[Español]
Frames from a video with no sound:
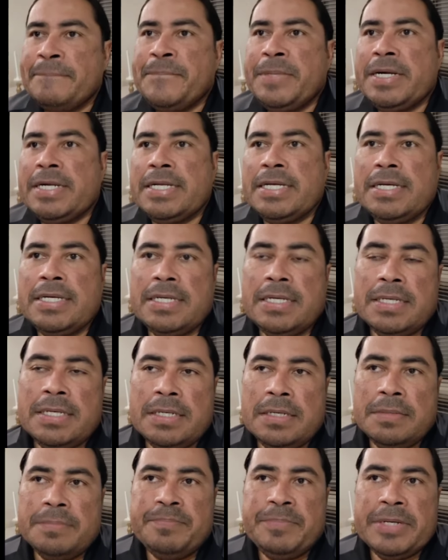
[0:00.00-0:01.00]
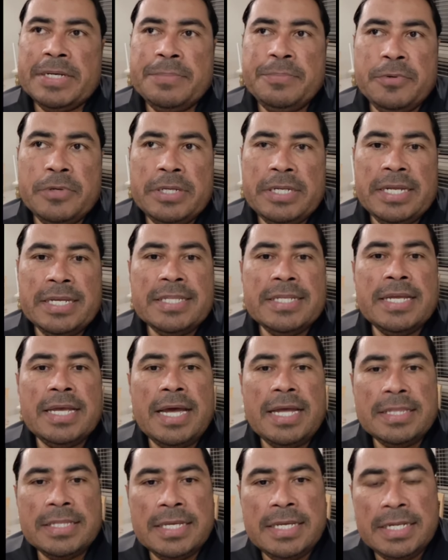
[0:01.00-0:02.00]
para, para poder
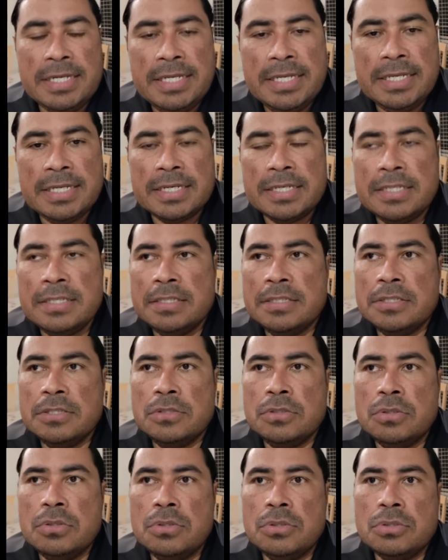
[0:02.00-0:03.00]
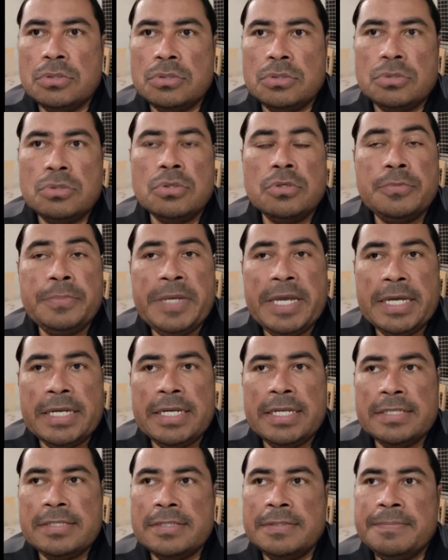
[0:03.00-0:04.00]
adquirir sus, sus
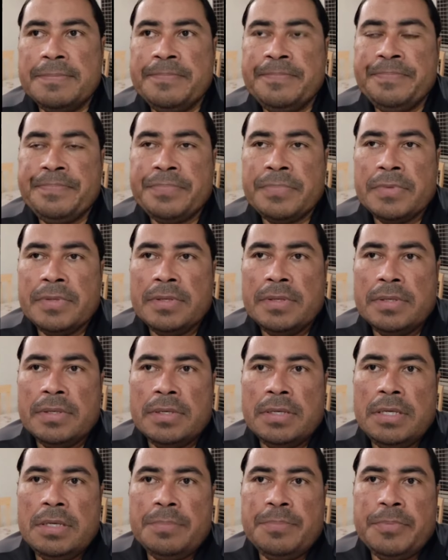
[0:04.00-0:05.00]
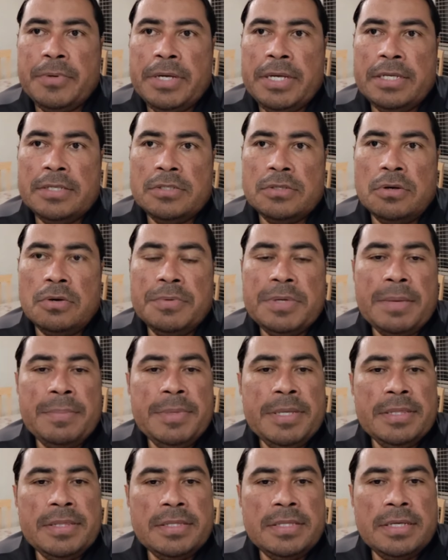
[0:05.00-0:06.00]
bienes. Y pues
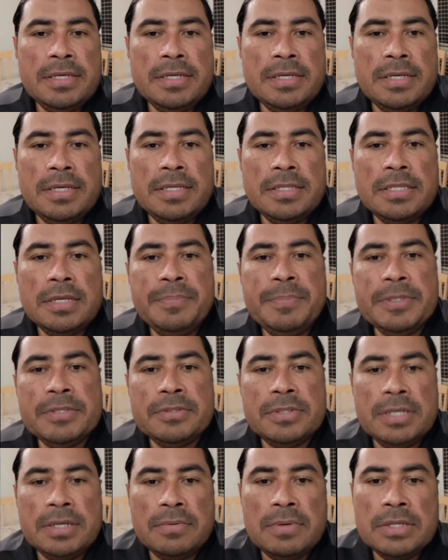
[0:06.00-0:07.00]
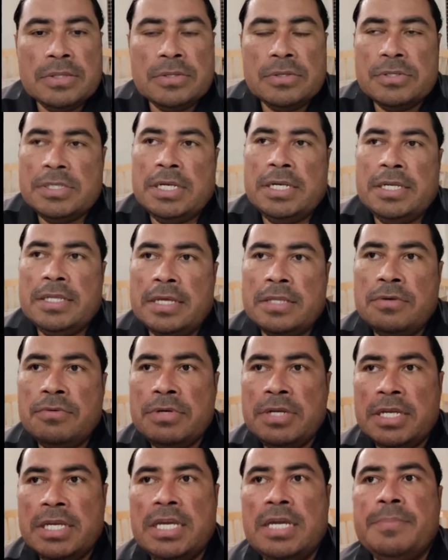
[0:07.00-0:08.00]
obviamente estas personas cuando se le daña
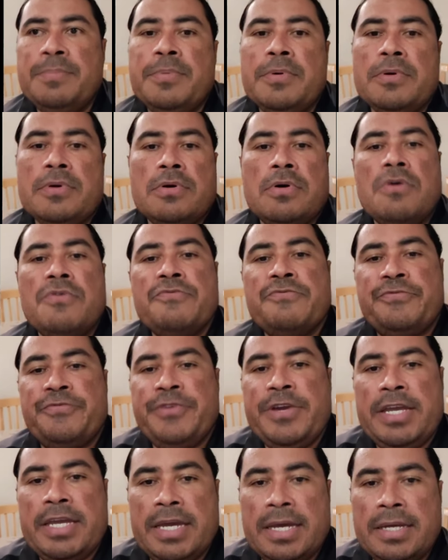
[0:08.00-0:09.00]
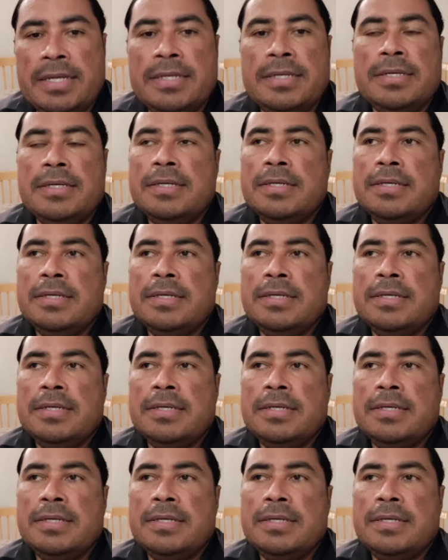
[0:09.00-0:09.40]
un equipo confía